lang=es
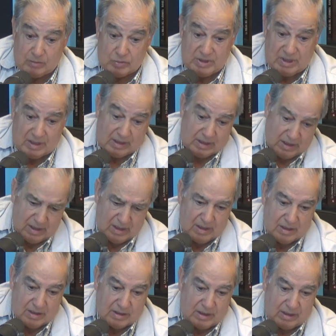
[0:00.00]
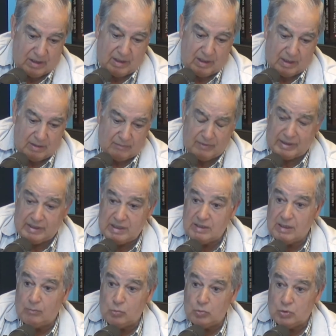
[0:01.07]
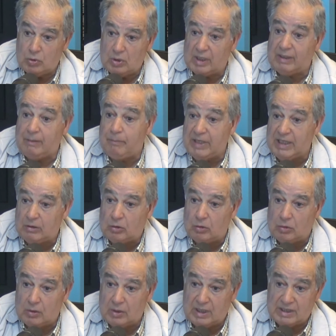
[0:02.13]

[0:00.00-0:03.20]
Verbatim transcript: O sea, se enfatiza mucho el respeto